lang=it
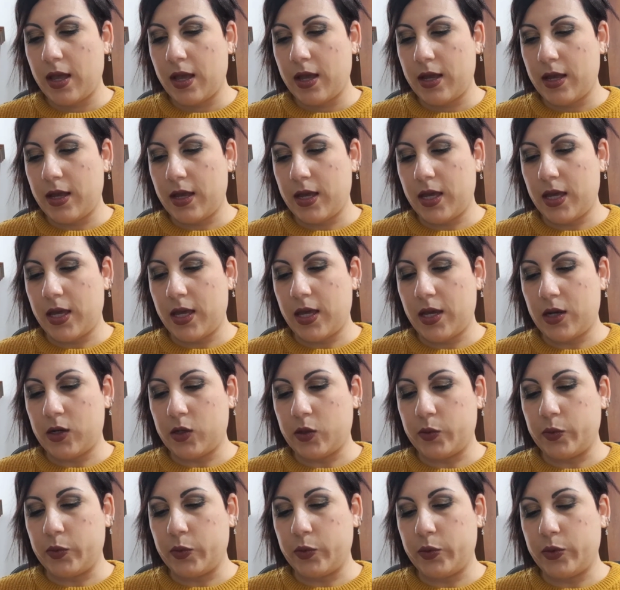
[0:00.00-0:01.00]
E
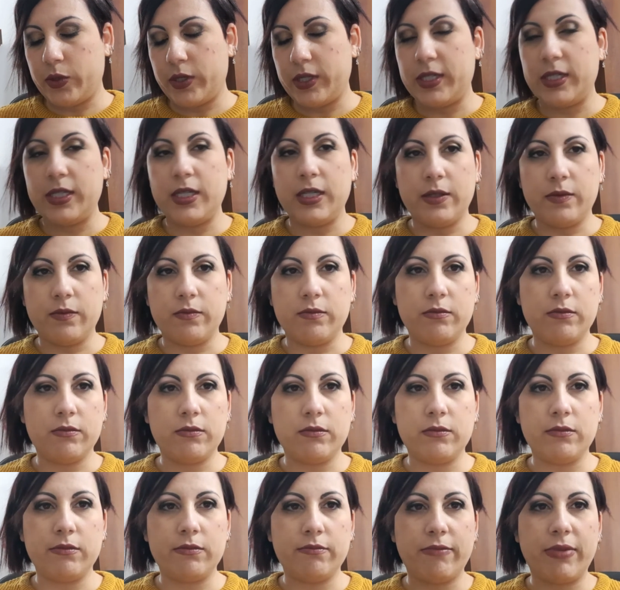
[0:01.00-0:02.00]
comunque sì,
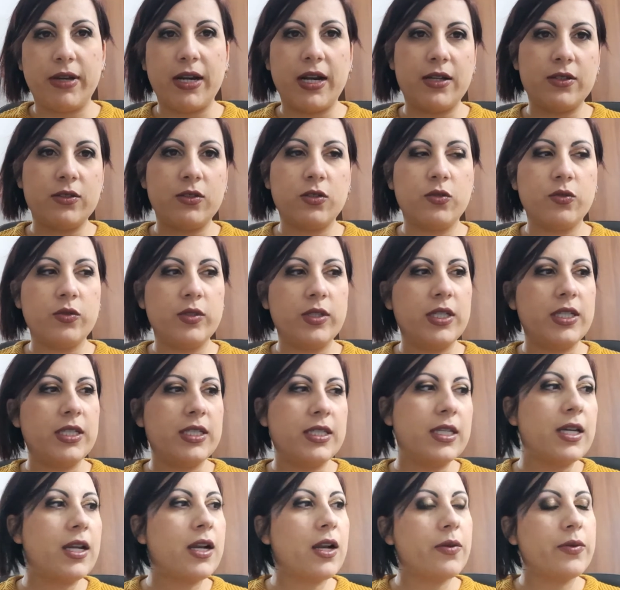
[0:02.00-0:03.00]
imparando ad
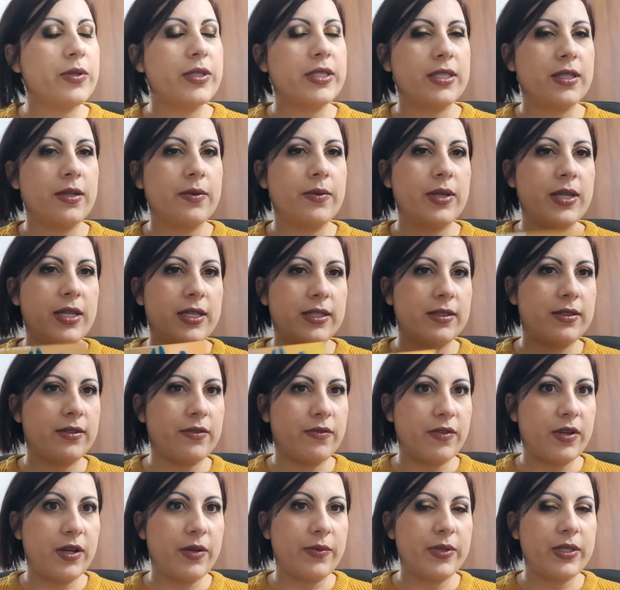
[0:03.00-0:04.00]
utilizzarla questa palette è
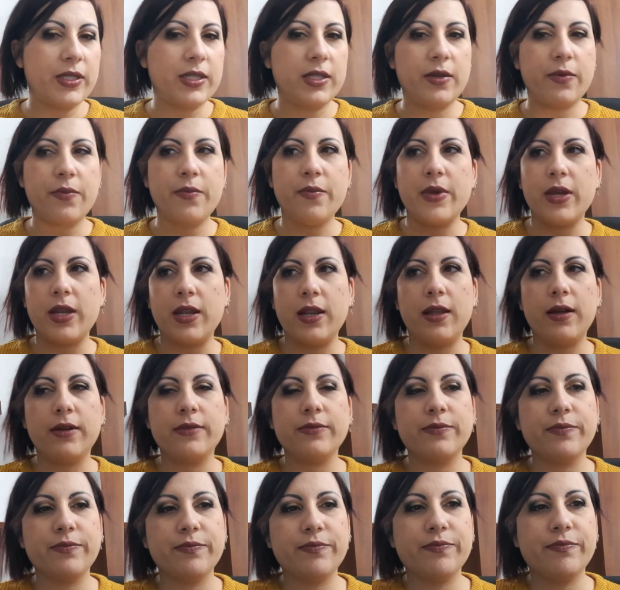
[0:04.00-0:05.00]
veramente
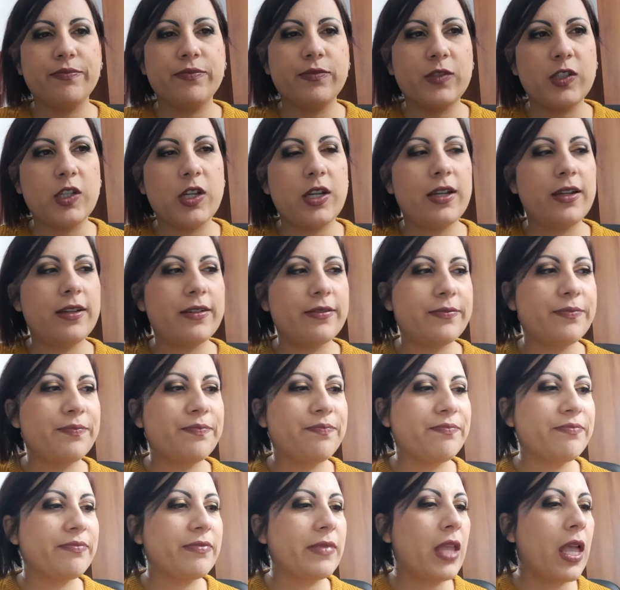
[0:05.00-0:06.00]
bella cioè
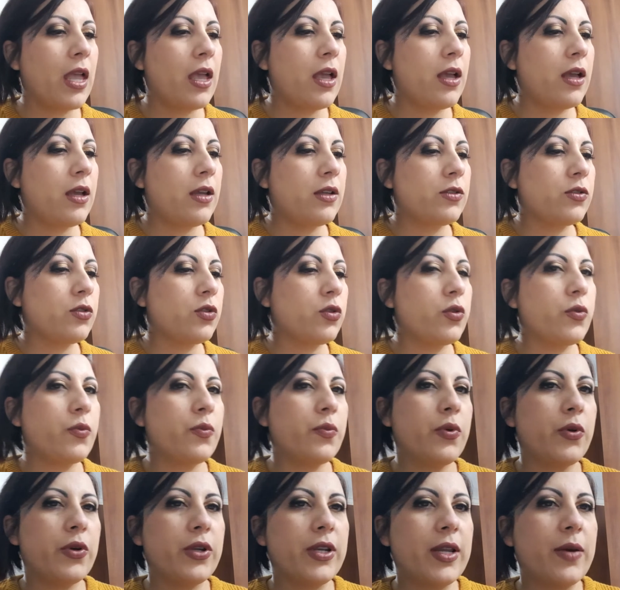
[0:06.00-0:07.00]
sono
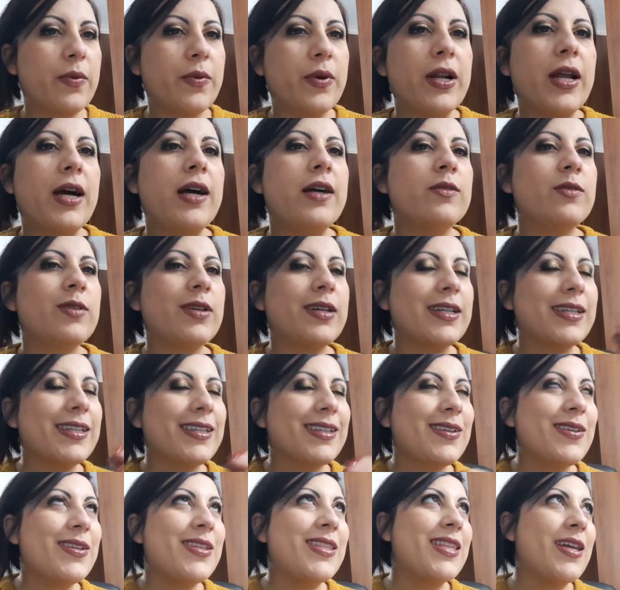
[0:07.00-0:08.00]
un po' innamorata,
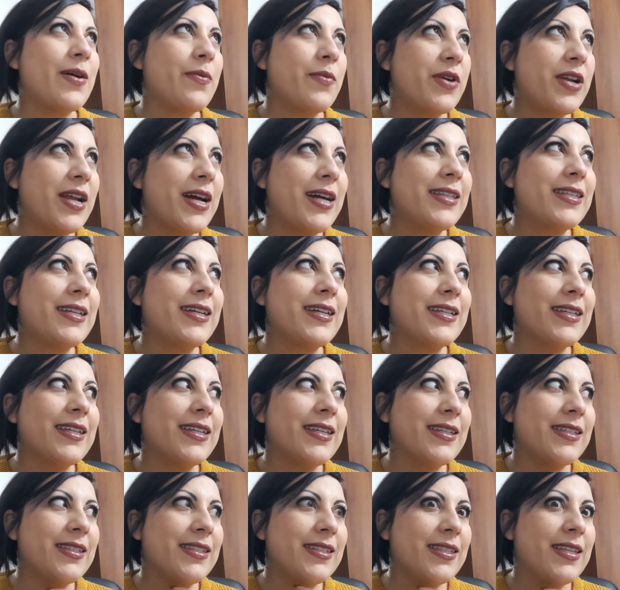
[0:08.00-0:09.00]
innamorata
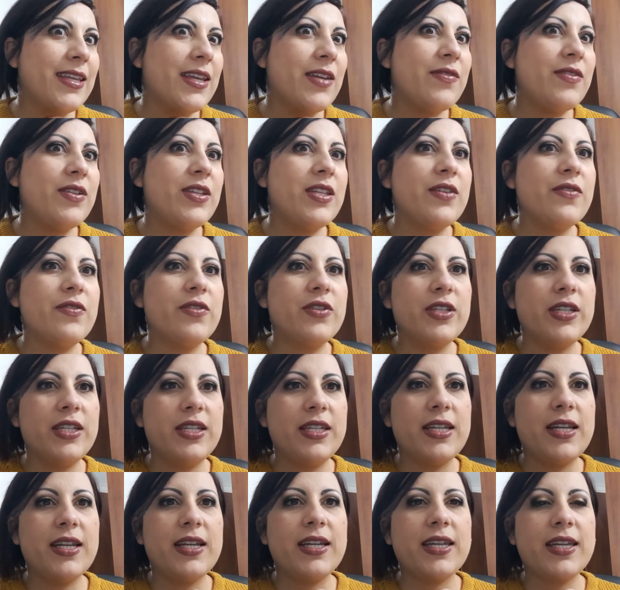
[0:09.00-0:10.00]
anche se vi devo
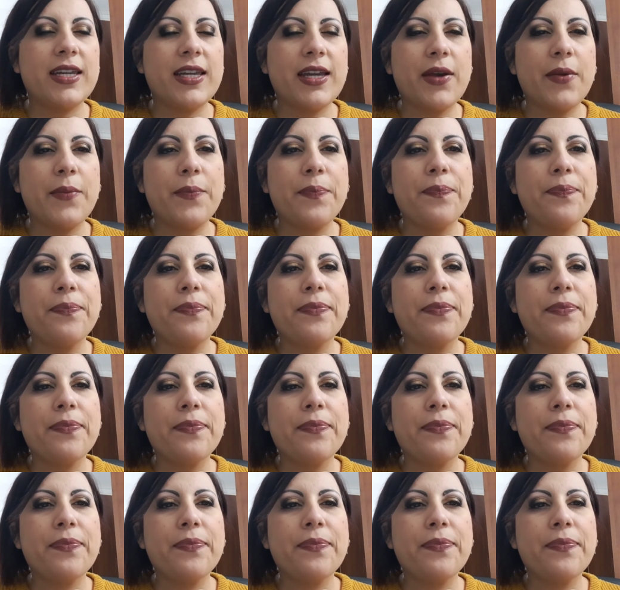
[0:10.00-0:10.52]
dire che